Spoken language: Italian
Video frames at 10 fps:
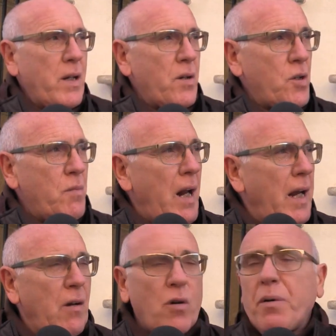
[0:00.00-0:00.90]

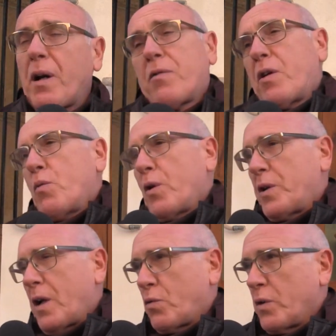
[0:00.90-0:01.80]
15.000 euro per il
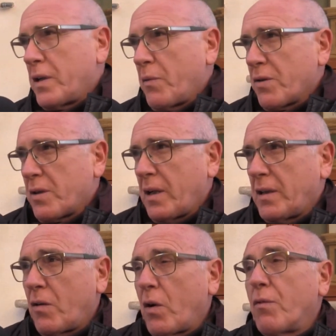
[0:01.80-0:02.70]
recupero di alcune di queste
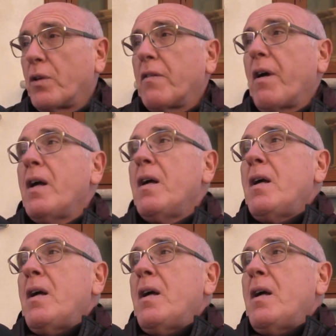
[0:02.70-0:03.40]
edicole votive.